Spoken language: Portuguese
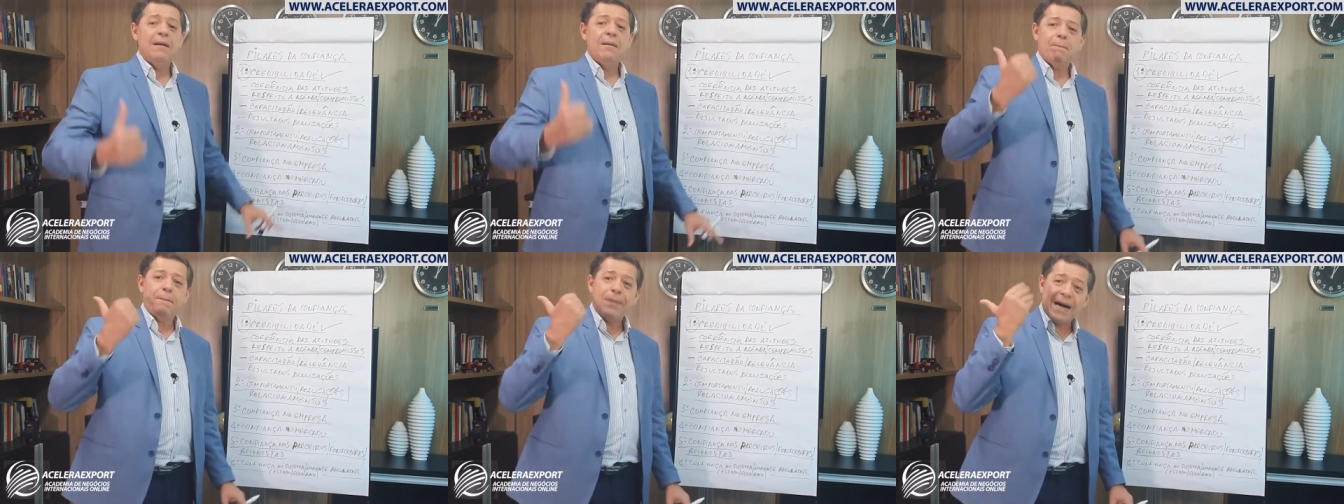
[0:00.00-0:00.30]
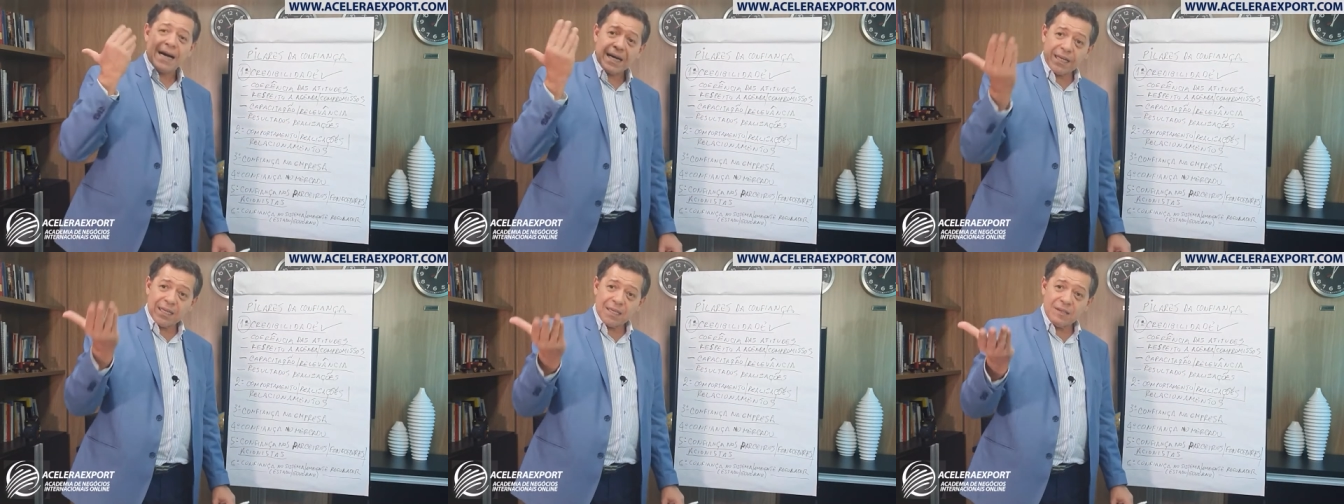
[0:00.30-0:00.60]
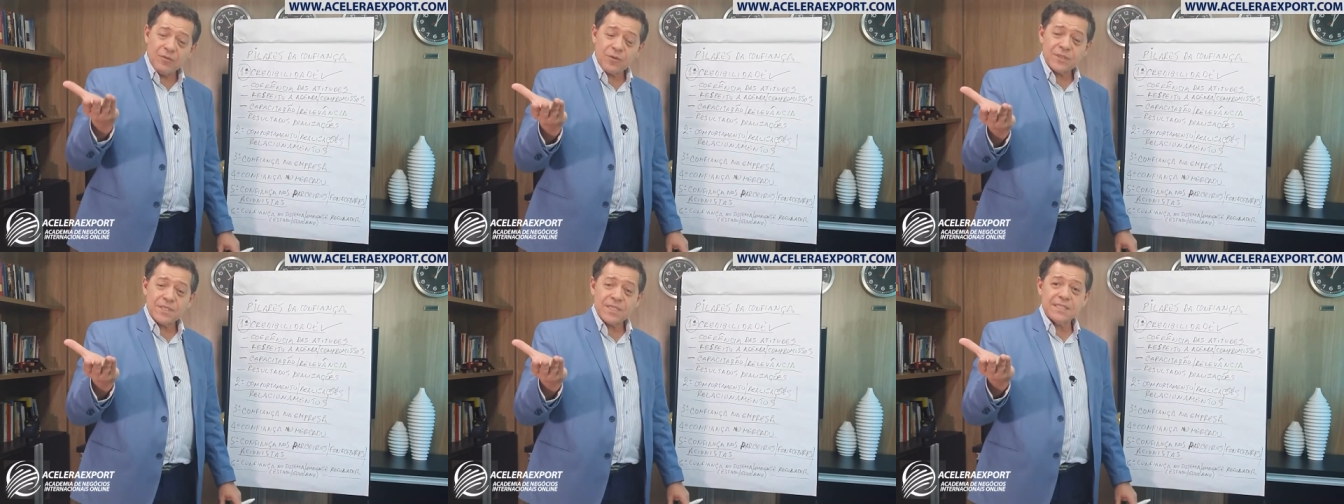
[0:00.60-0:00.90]
para que
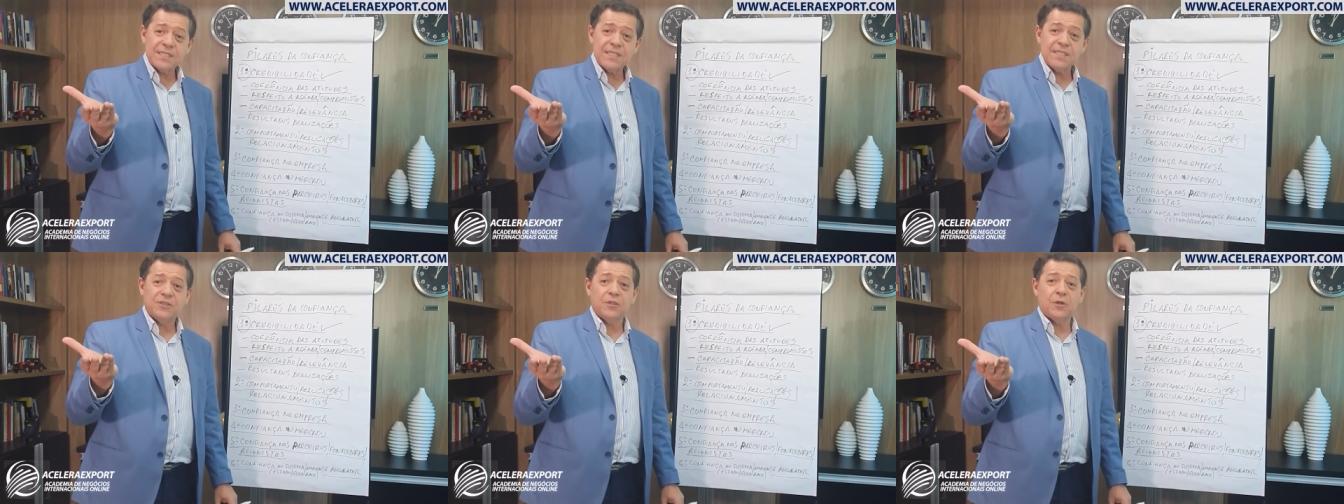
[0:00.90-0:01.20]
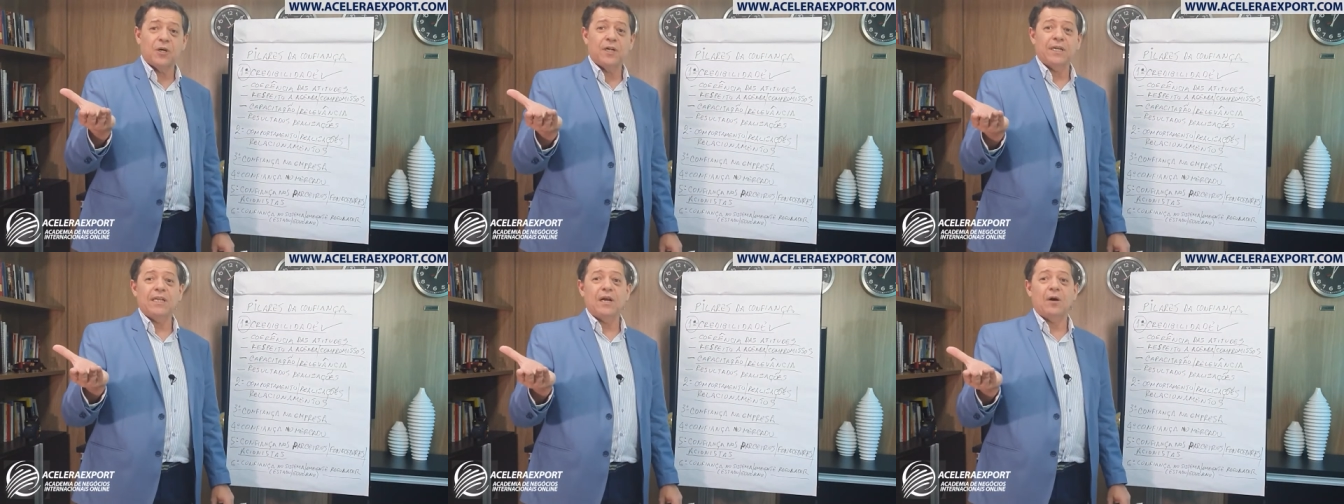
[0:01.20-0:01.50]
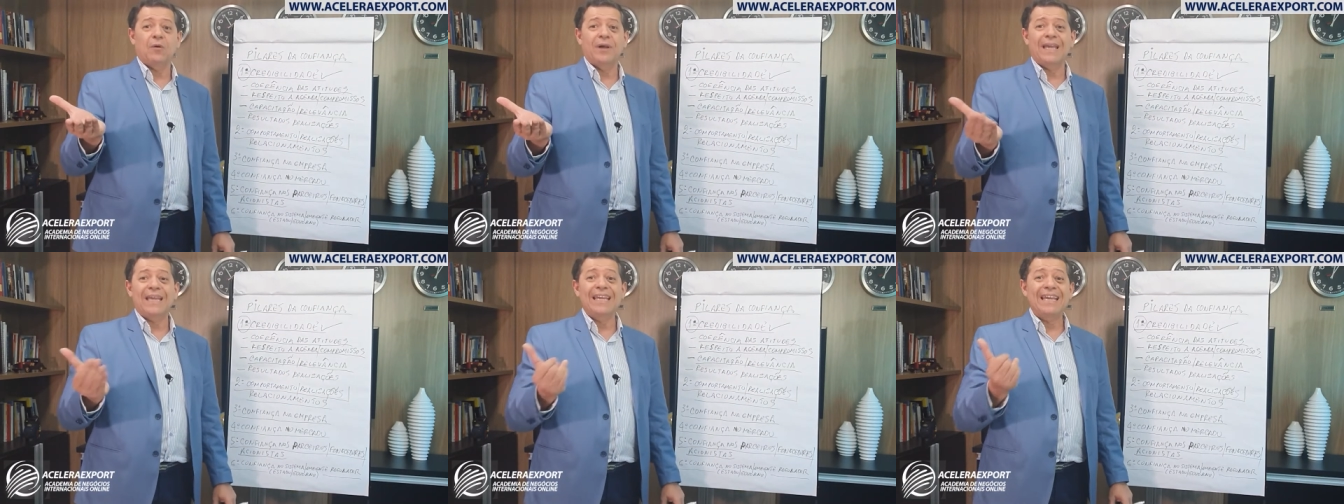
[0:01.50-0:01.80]
você se torne
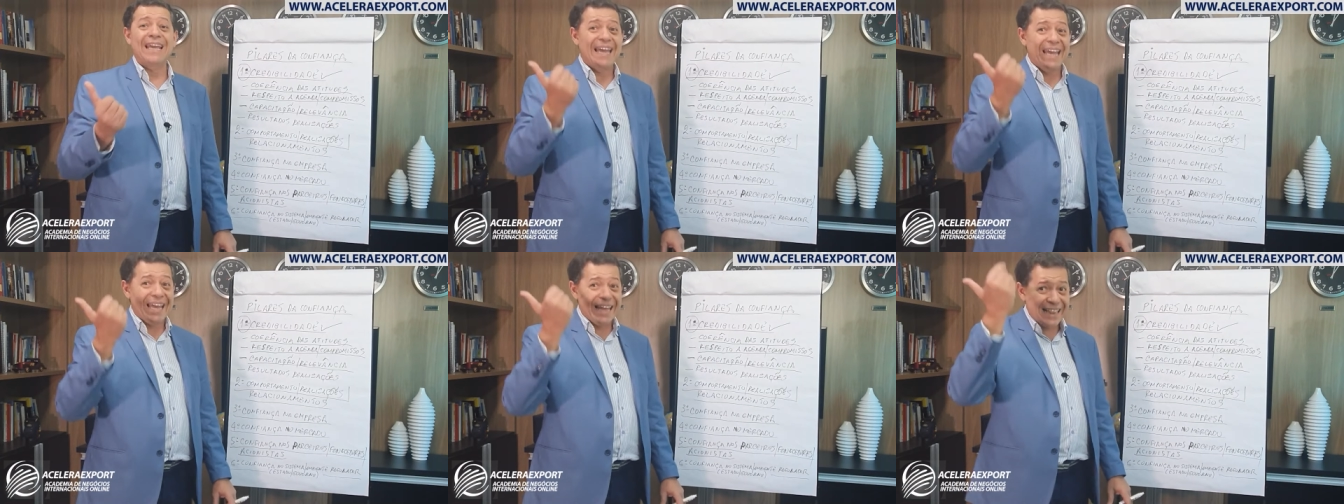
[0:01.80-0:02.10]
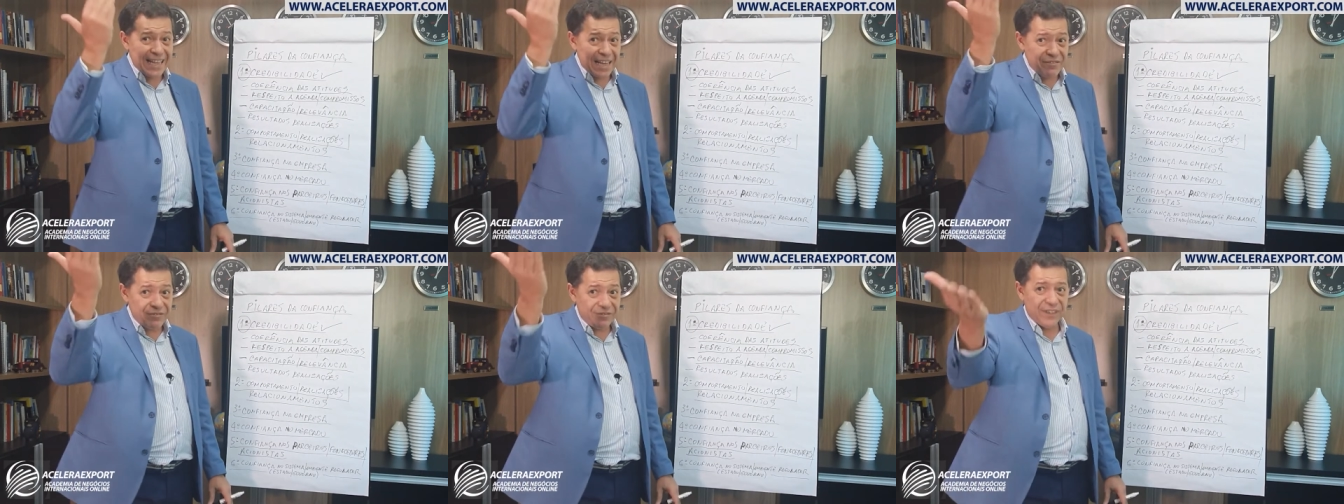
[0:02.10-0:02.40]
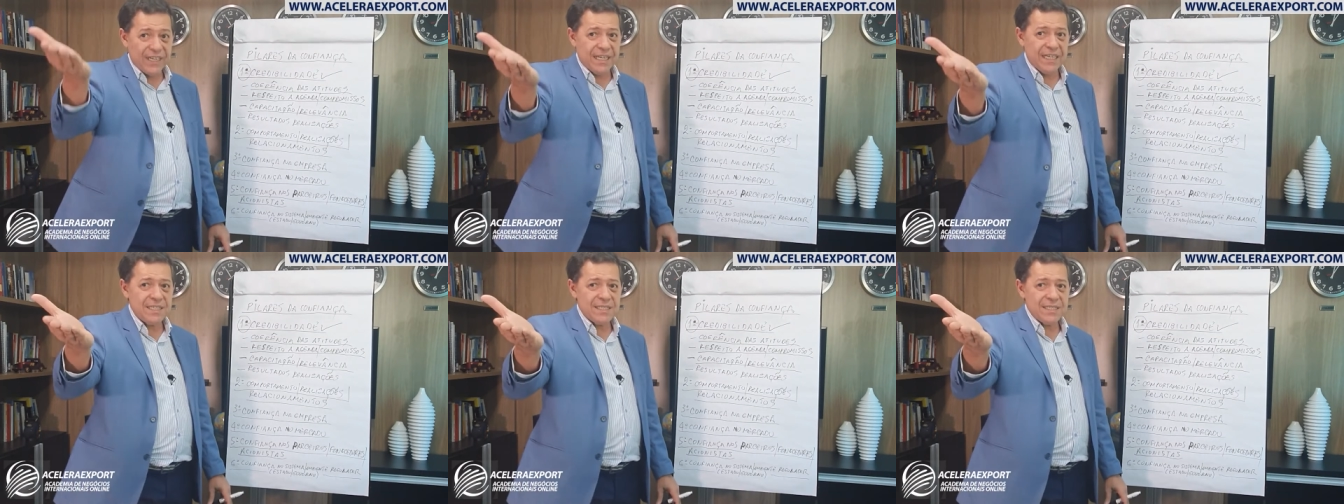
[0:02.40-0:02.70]
alguém
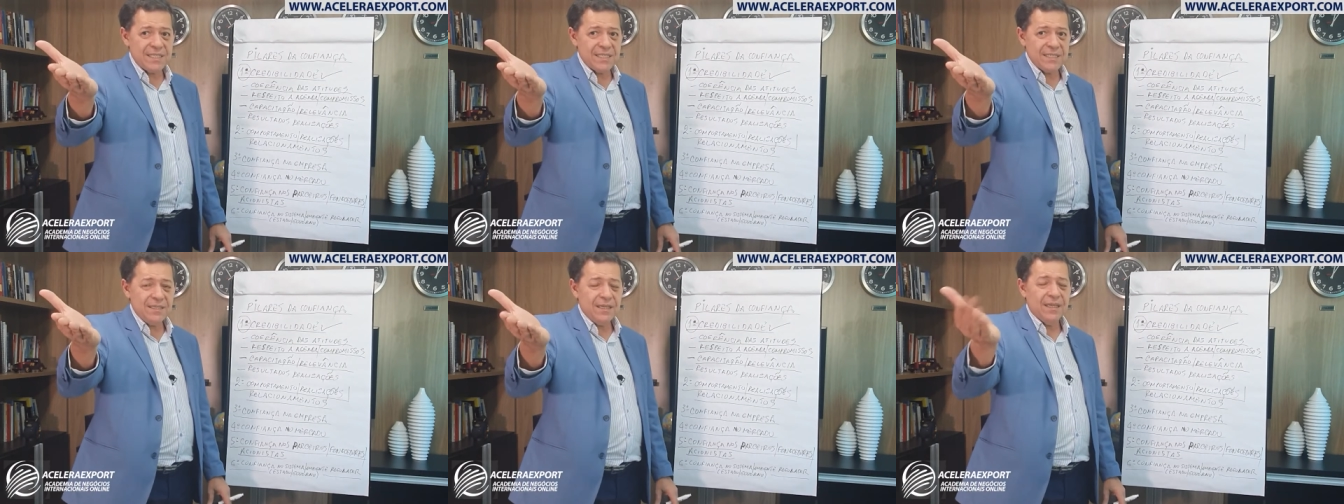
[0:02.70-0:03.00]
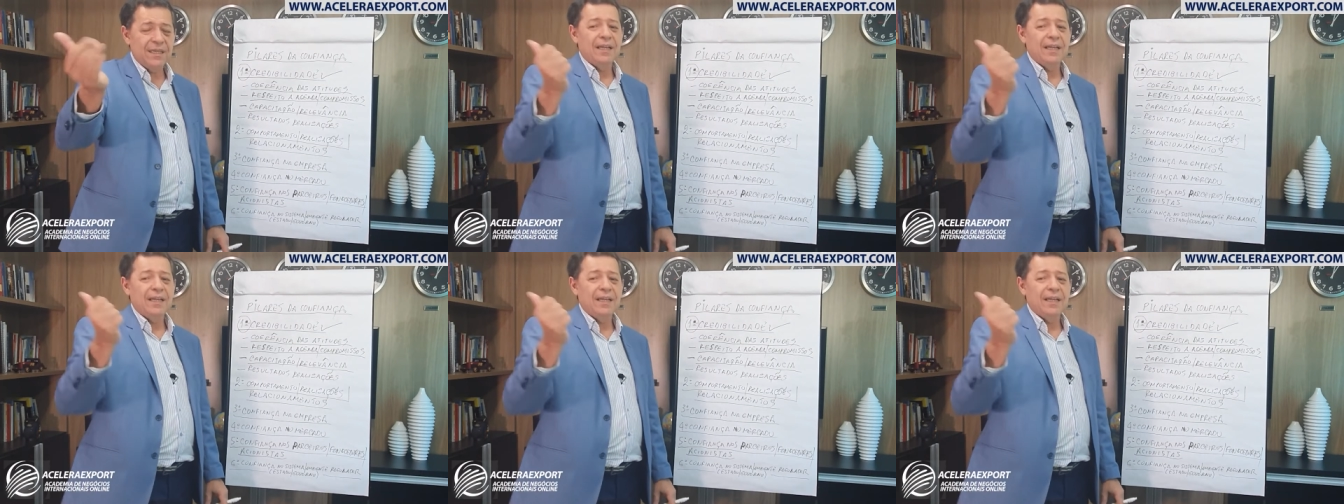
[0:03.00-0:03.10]
relevante